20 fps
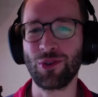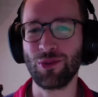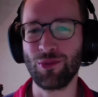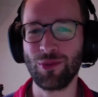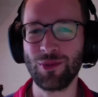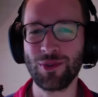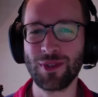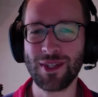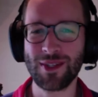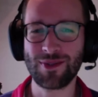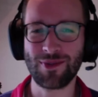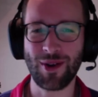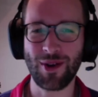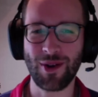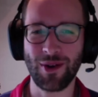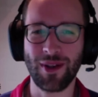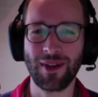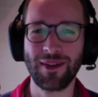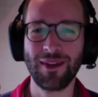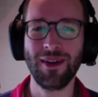de monde qui soit
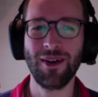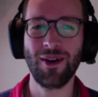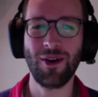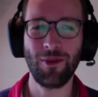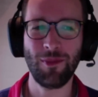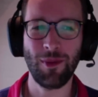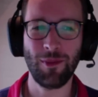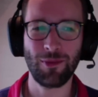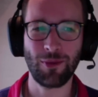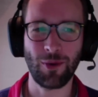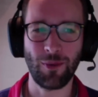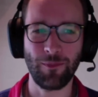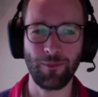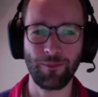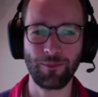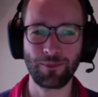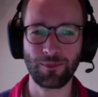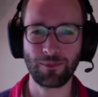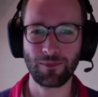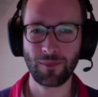connecté en même temps.
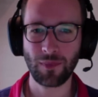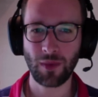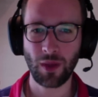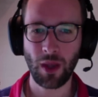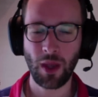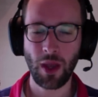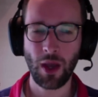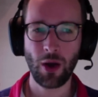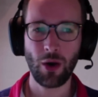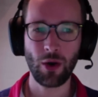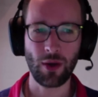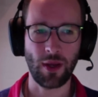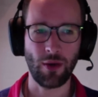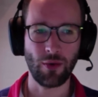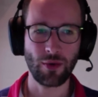Ok,